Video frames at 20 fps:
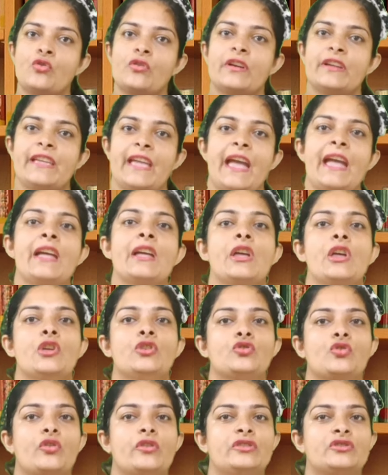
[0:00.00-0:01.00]
हो गई है
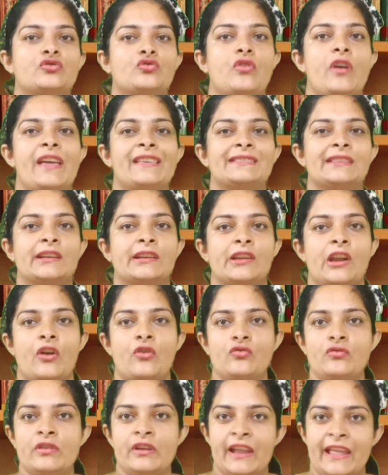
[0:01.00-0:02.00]
तो इसको एज अ
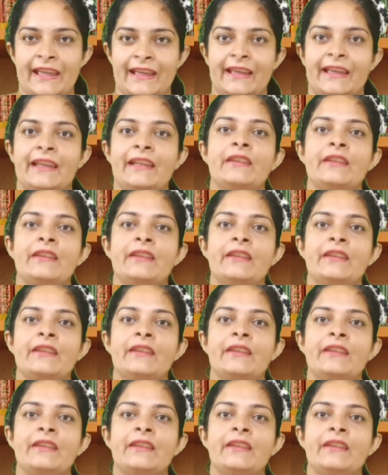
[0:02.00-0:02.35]
ग्राउंड ले